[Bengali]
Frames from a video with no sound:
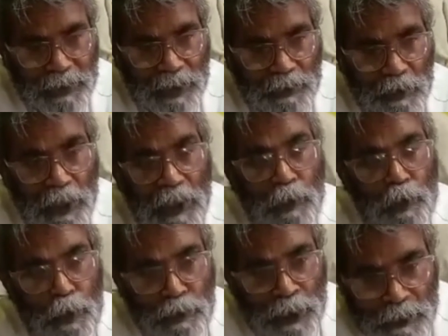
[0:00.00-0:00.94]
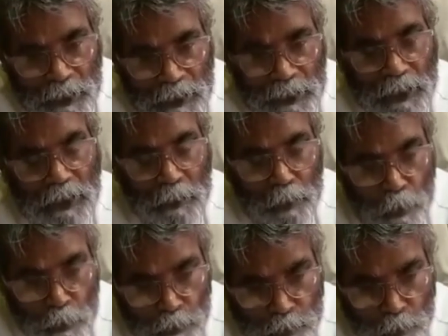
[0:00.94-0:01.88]
জানাচ্ছি গণতান্ত্রিক
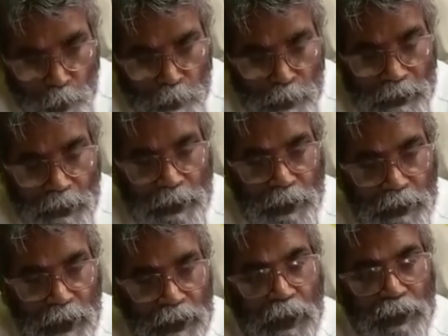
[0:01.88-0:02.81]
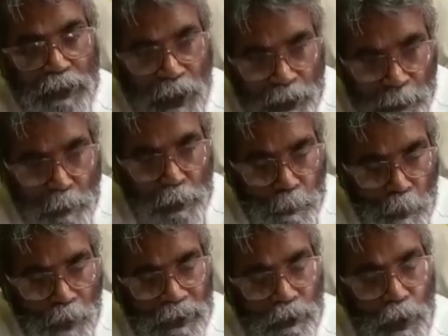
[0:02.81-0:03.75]
গণতান্ত্রিক দেশের স্বাধীন মত
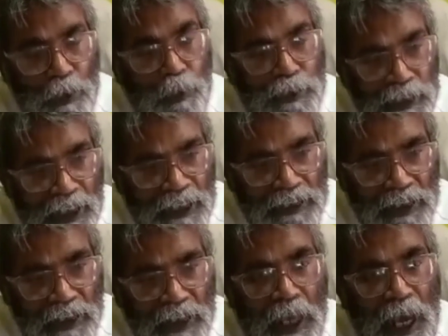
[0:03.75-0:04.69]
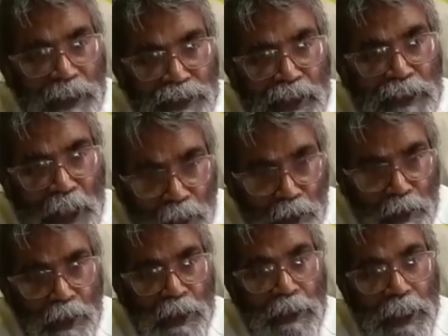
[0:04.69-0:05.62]
প্রকাশ করার অধিকার আছে আজকে কেন
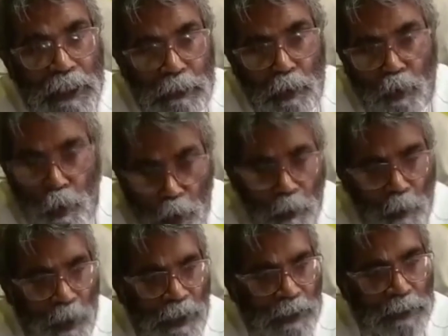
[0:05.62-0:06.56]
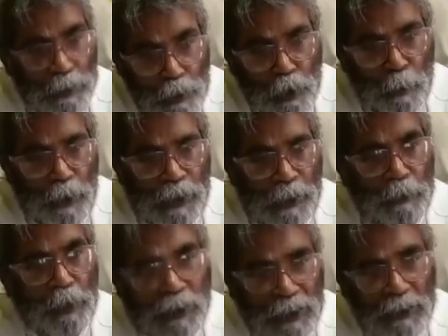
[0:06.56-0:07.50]
এরা তো কোনো বলে নাই কিচ্ছু বলে নাই আমি
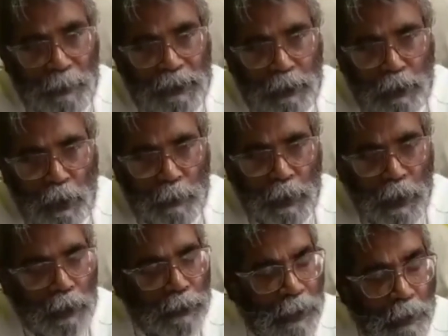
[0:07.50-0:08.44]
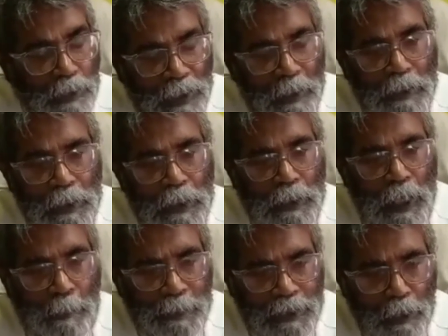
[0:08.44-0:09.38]
তো দেখতে পাচ্ছি সব কেন এরা
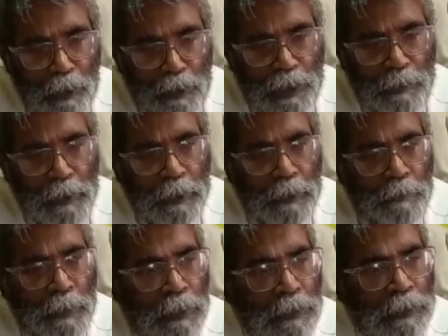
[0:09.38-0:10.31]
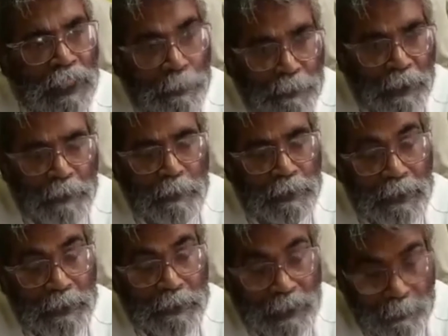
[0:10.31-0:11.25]
আমাদের লোককে মানে গ্রেপ্তার
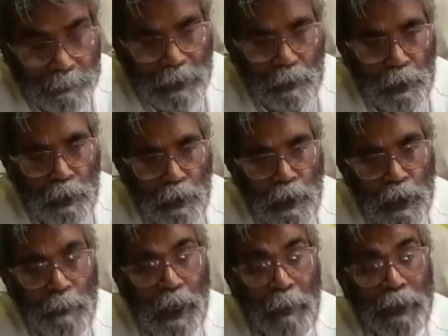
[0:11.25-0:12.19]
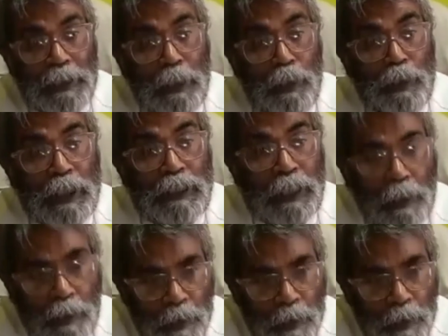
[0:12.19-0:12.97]
গ্রেপ্তার করলো বা আমাদের লোককে কেন